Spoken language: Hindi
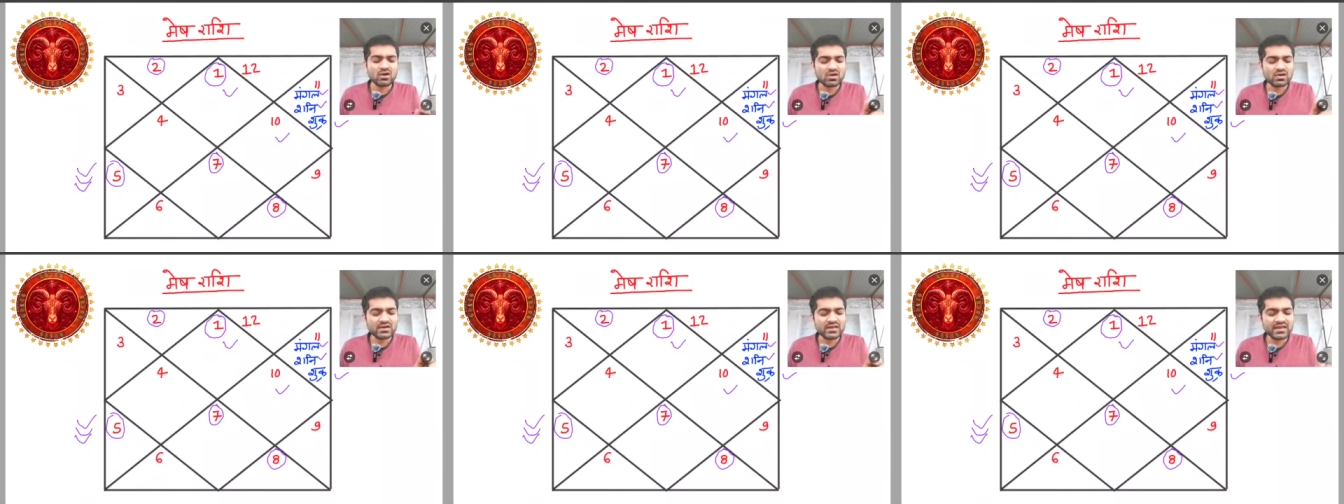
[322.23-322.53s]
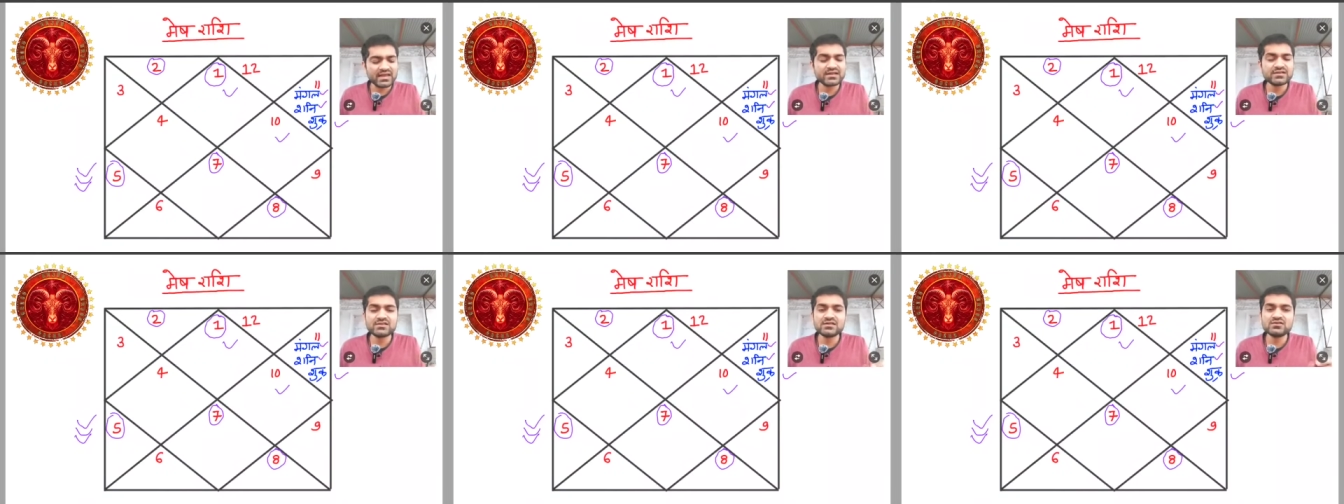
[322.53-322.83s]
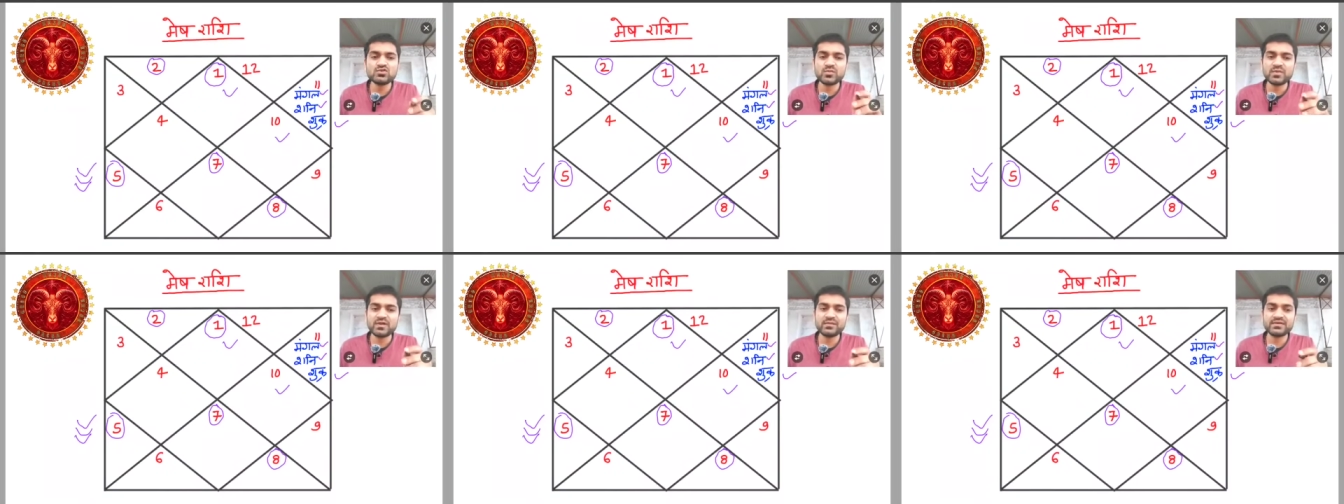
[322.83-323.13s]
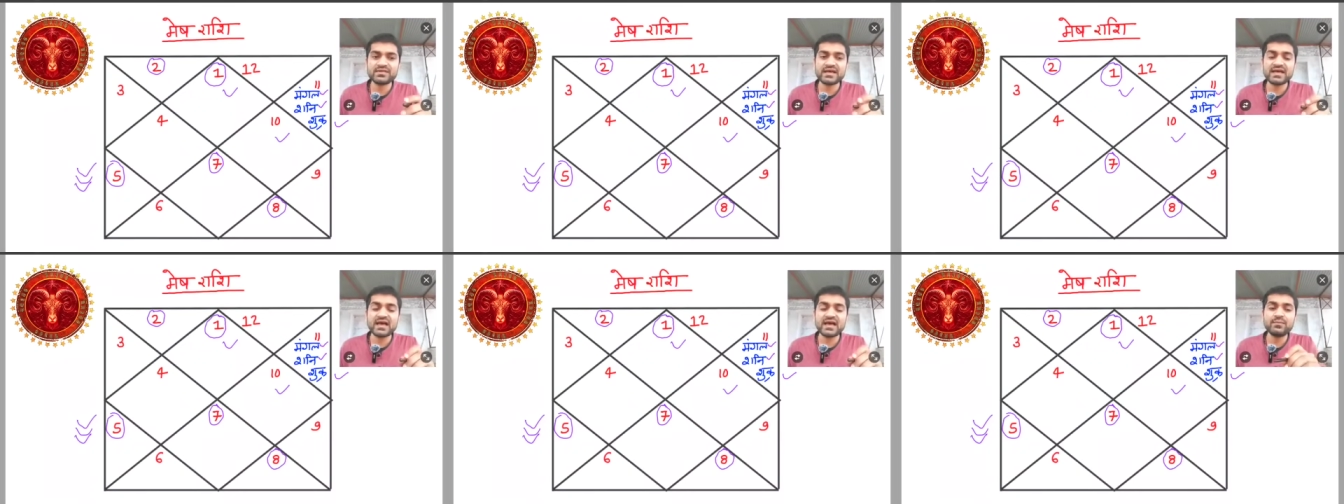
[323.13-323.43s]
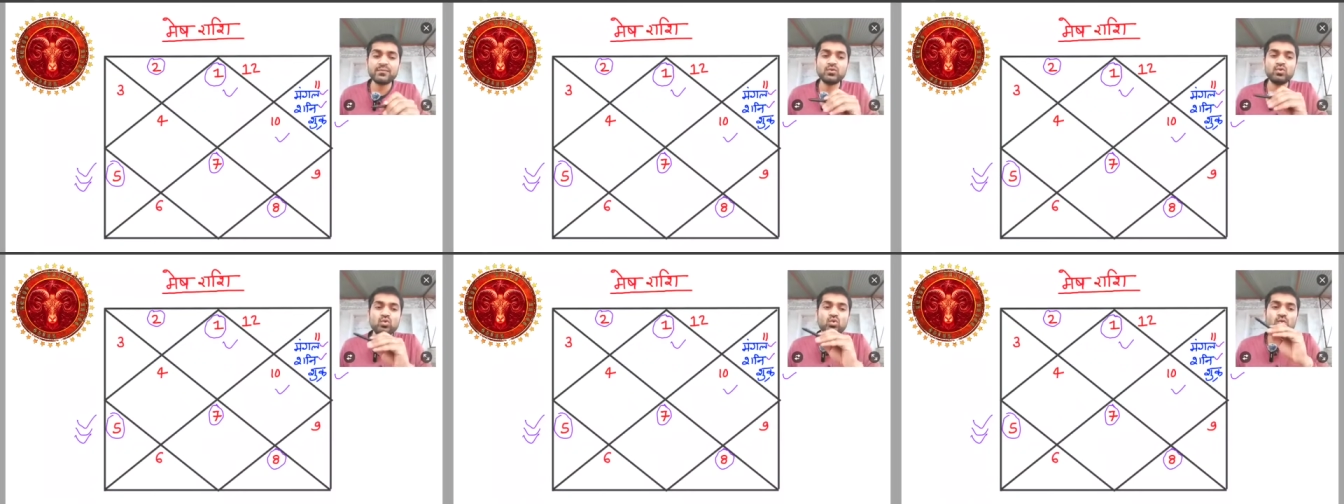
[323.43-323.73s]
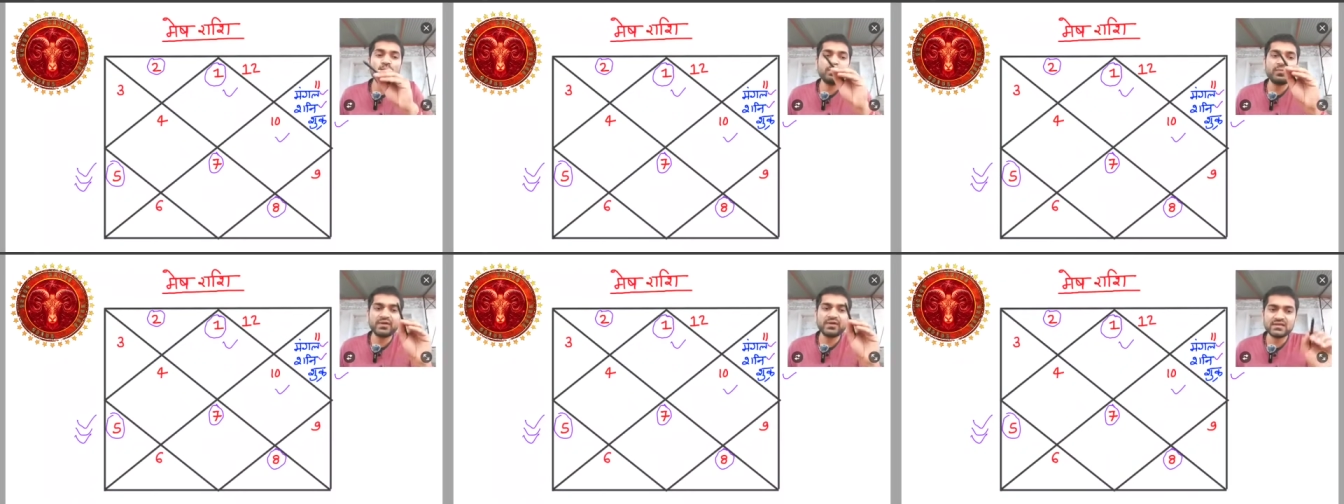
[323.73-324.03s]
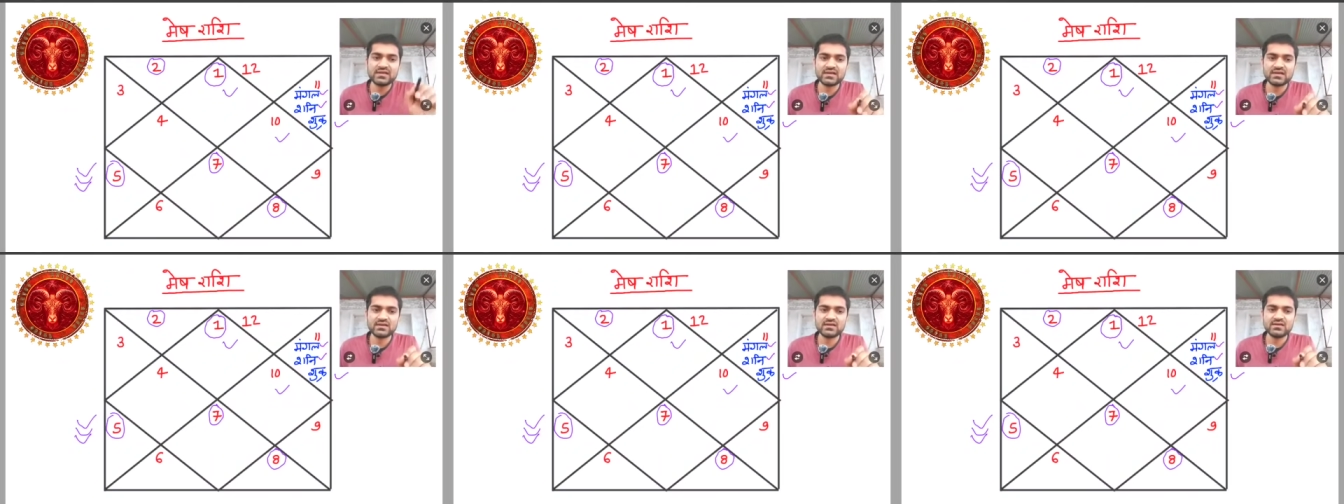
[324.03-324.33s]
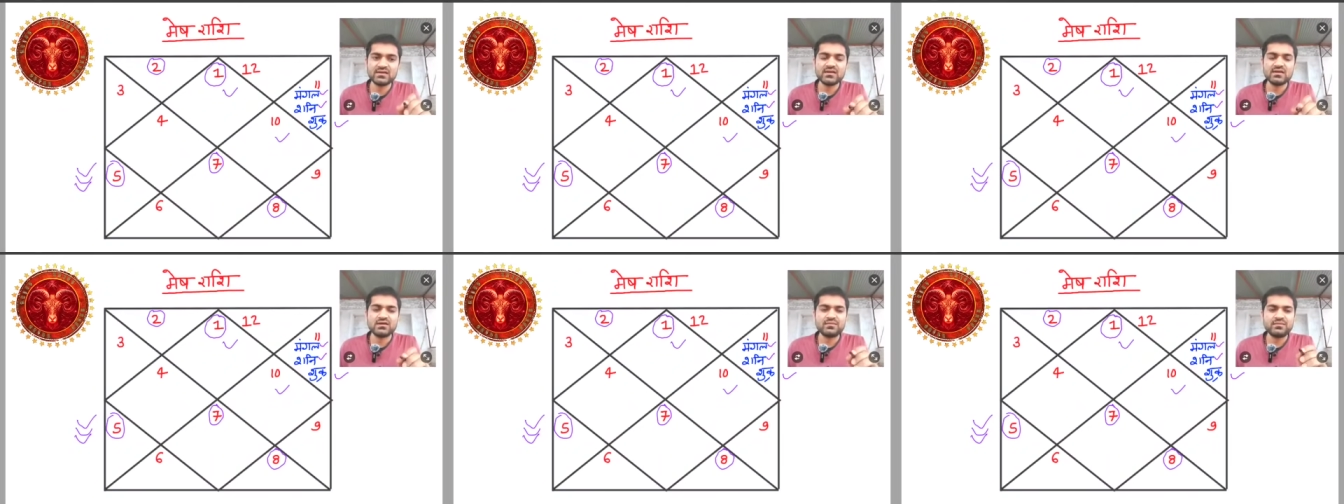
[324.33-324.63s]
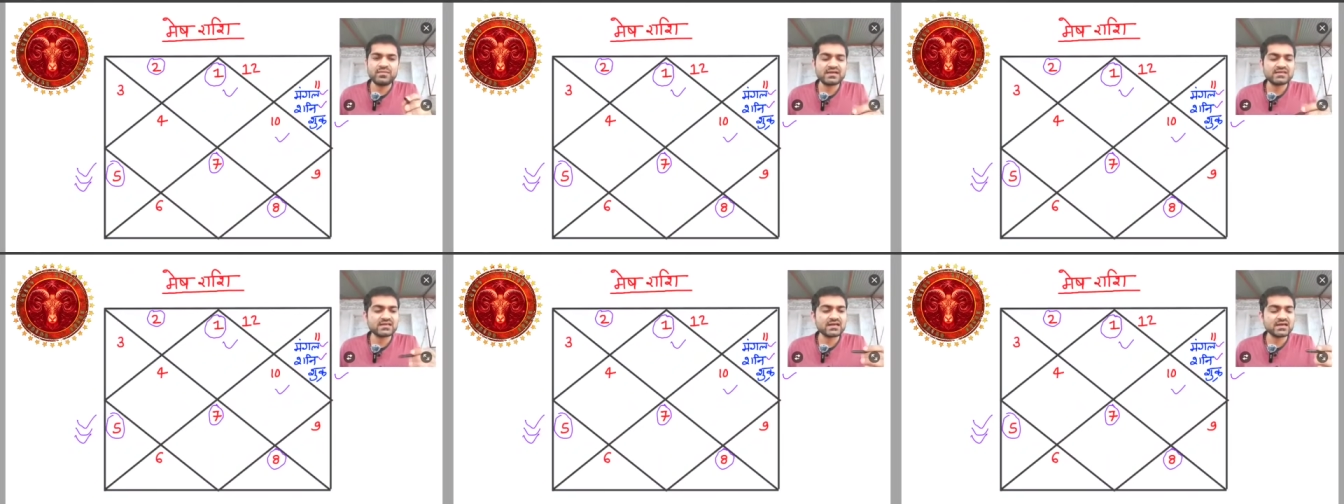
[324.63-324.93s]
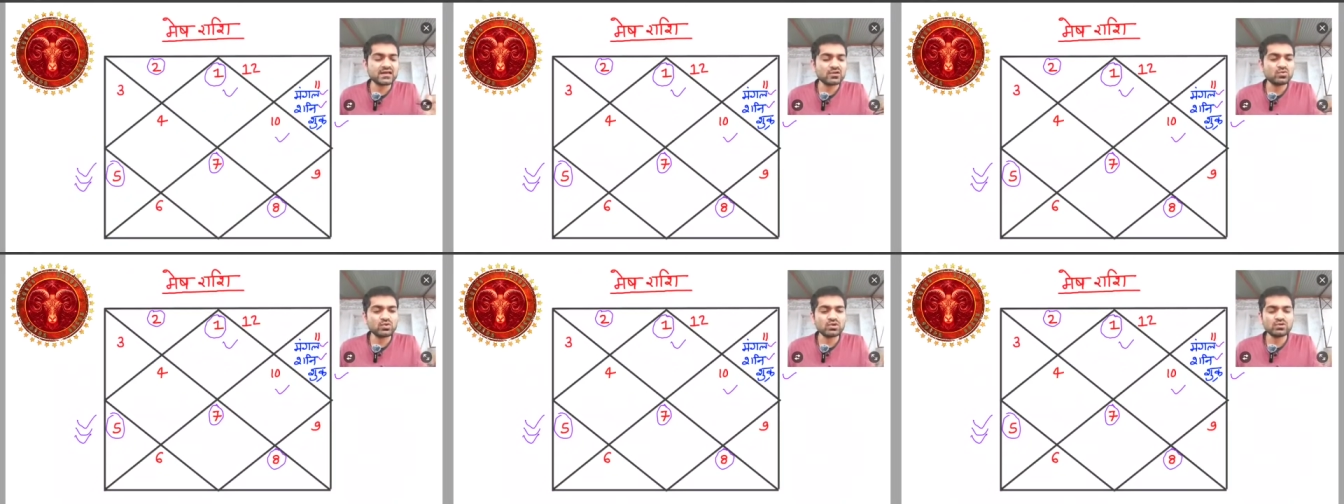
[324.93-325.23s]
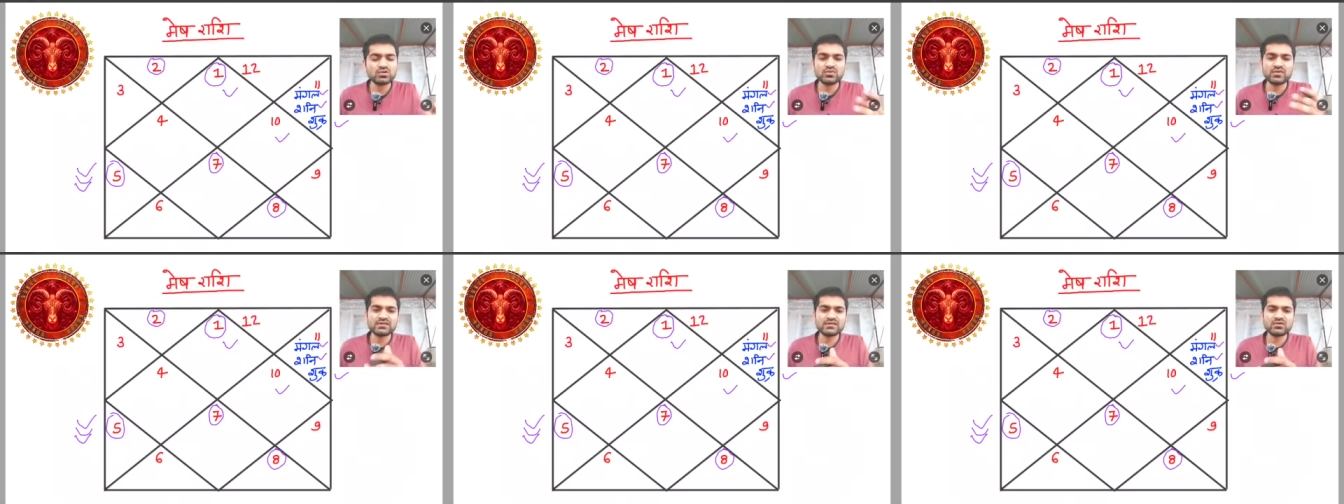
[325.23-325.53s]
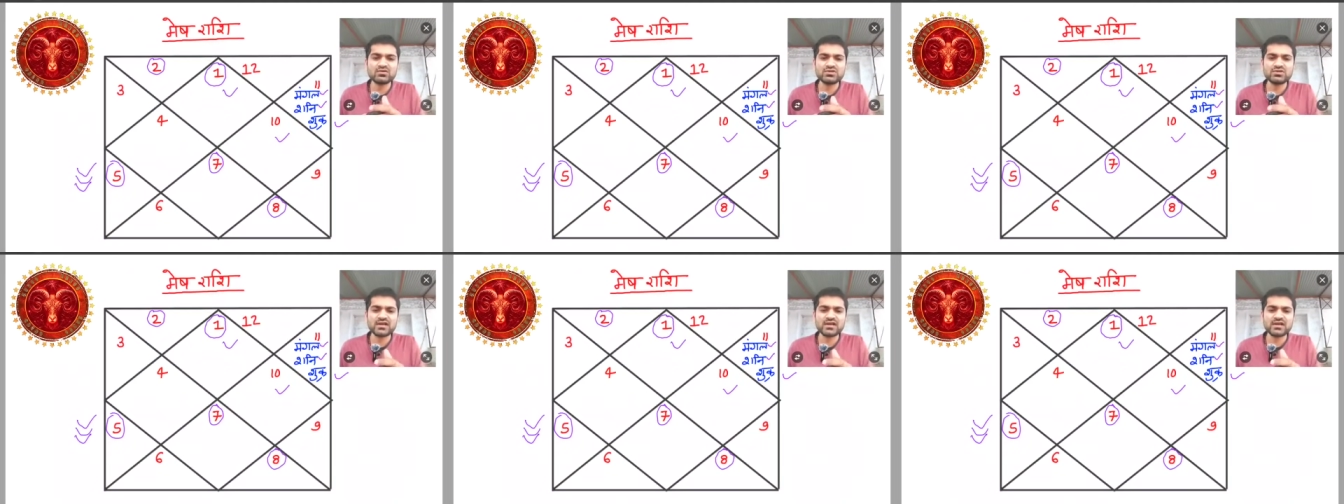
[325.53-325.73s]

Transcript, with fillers: और एक चीज़ जो मैंने बताया आप लूप में थे मैं ऐसा करूँगा तो वैसा हो